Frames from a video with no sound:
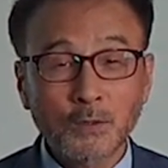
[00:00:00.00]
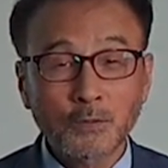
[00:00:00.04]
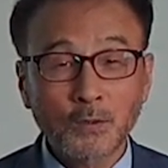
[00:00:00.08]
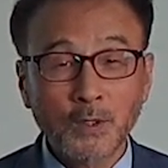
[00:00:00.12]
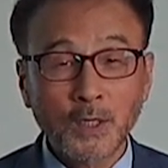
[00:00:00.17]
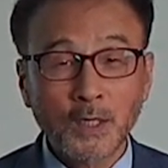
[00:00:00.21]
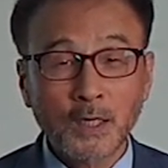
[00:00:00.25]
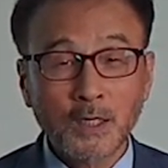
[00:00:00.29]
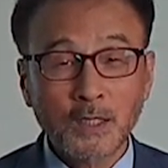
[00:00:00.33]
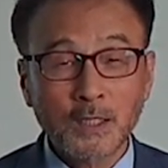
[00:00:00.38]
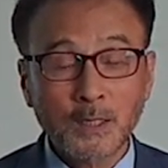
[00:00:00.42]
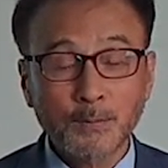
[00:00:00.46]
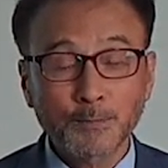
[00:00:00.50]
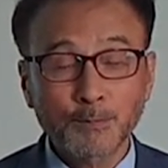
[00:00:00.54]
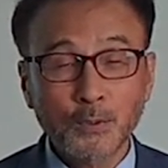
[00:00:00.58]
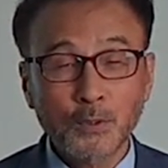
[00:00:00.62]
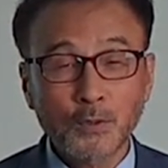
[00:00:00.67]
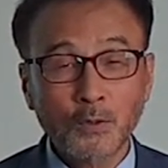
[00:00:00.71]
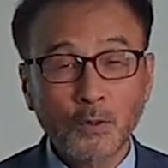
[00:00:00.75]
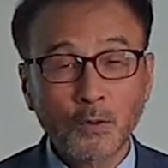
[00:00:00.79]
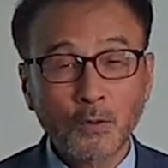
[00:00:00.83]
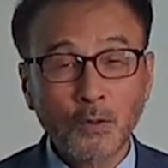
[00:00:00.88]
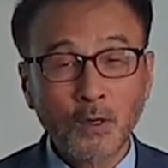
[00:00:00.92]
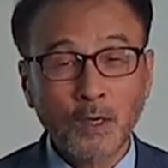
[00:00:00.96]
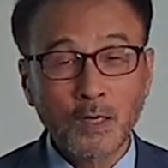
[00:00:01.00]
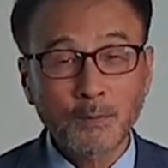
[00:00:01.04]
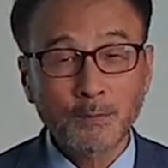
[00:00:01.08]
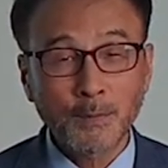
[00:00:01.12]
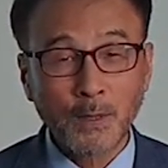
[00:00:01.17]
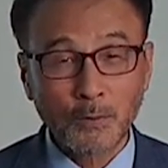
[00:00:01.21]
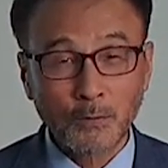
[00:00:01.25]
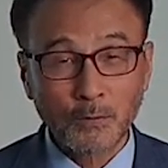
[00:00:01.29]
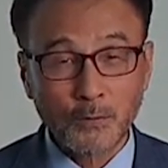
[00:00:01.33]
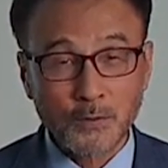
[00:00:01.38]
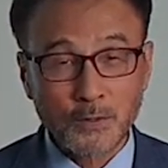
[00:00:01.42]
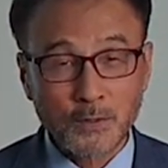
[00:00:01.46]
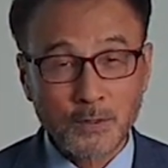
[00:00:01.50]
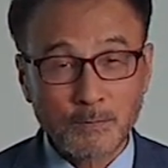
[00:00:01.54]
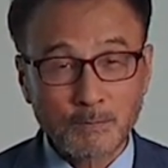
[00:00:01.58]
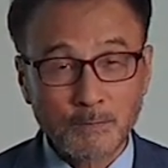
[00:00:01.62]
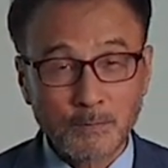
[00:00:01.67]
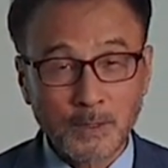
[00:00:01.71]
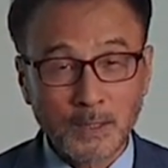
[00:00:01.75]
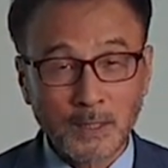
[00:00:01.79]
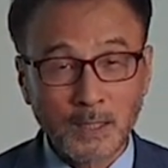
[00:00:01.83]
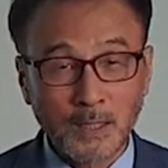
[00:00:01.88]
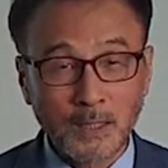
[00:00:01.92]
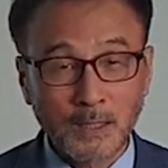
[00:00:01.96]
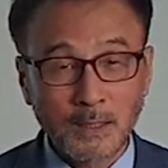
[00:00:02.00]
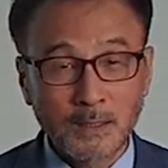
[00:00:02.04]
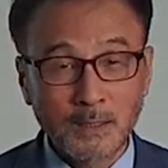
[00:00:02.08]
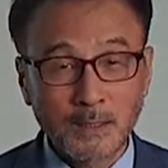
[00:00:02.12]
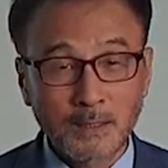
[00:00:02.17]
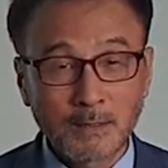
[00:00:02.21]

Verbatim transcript: 우리랑 깊은 연관을 맺고 있습니다.